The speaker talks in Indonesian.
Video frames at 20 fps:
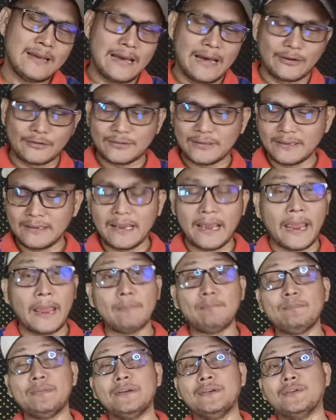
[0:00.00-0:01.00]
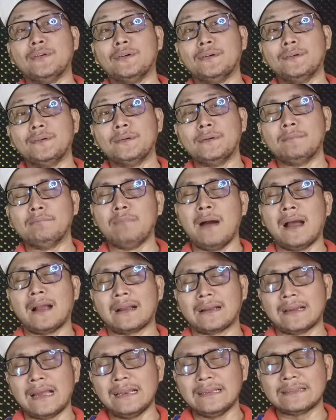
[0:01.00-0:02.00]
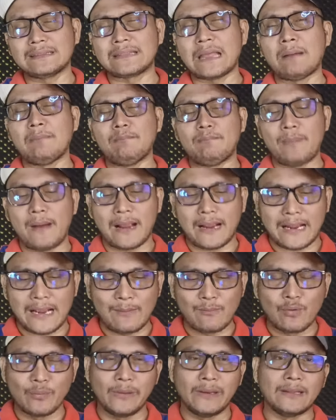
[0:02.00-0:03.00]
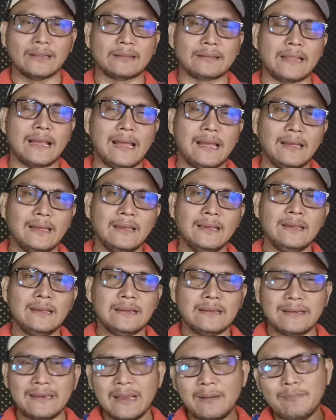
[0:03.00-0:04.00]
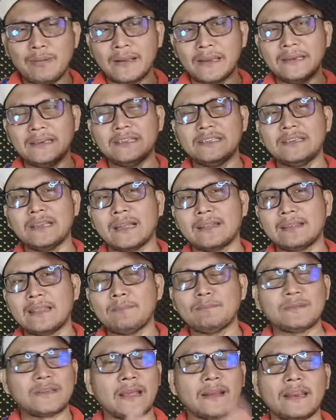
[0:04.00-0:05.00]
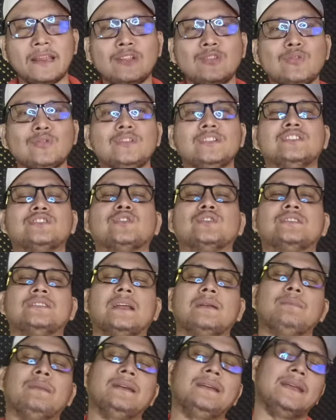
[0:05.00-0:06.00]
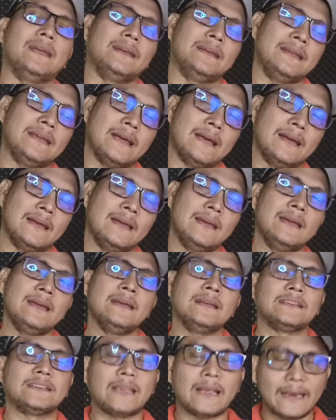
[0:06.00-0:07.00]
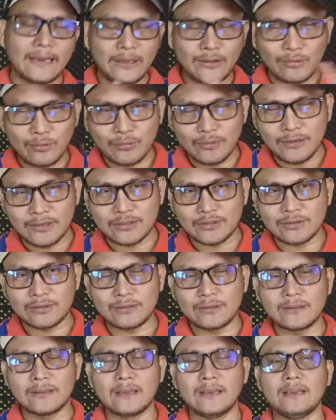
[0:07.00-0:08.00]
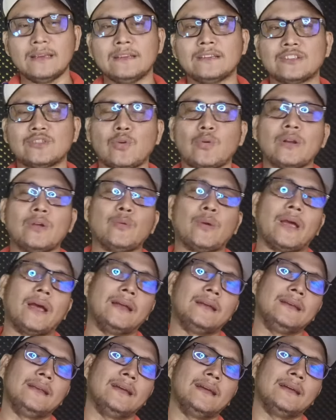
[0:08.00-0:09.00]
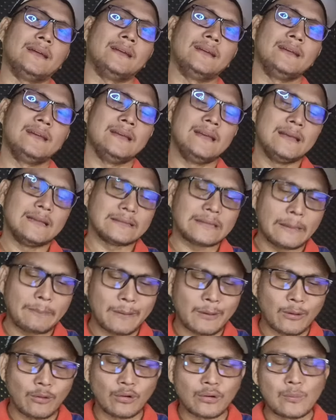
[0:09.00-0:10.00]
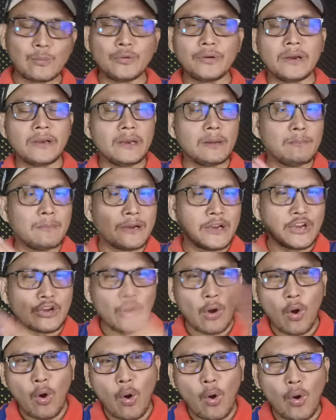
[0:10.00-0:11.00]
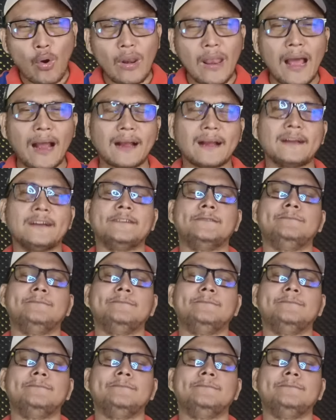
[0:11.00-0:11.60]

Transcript: Harusnya dia happy dong. Bahkan tanpa kamu minta, dia berinisiatif share itu di sosial media dia, share itu di di story WA dia. Tapi kalau kemudian dia menolak